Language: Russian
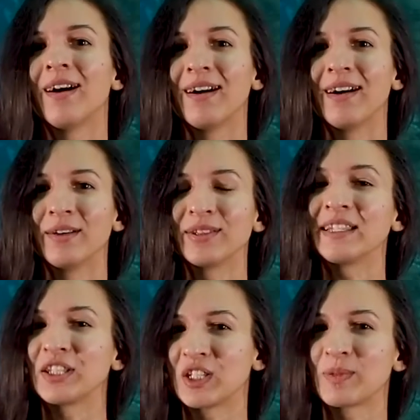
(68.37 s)
А,
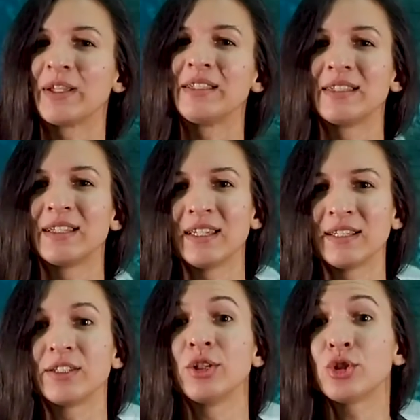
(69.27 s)
на нашей экспозиции
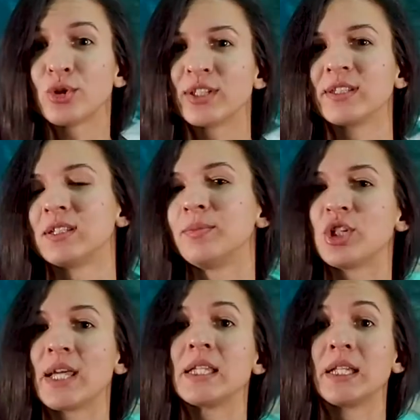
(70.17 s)
есть еще один
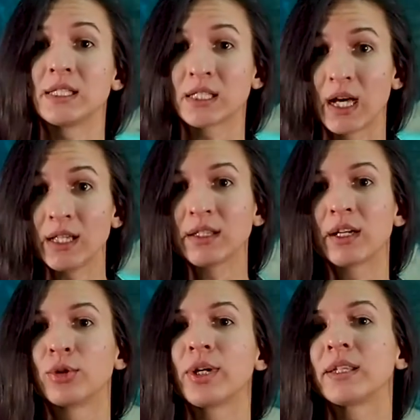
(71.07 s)
замечательный скат,
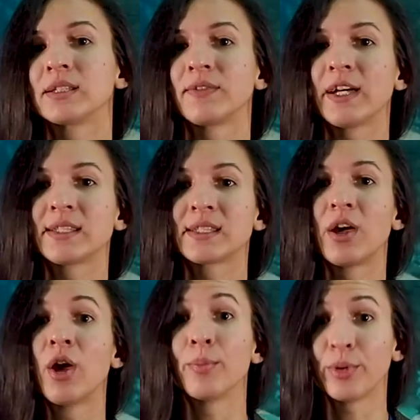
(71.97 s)
который
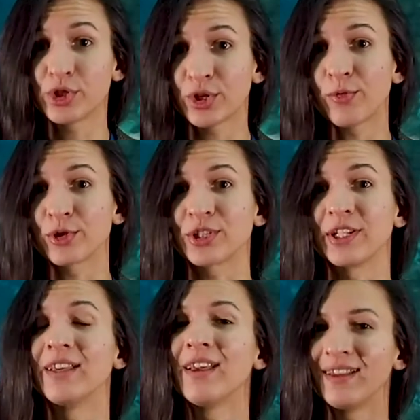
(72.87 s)
называется «Бычьехвостый».